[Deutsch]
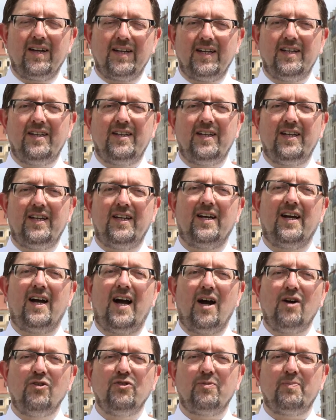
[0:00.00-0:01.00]
in die
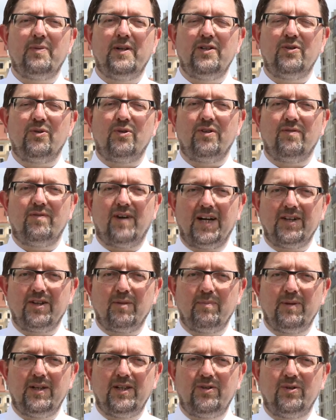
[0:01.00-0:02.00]
Ausbildung und
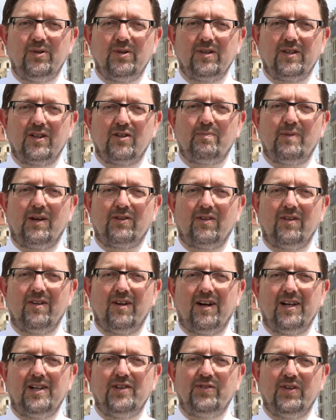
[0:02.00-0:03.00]
Weiterbildung des
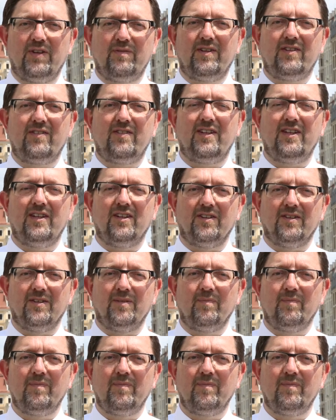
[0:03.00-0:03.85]
Personals investieren.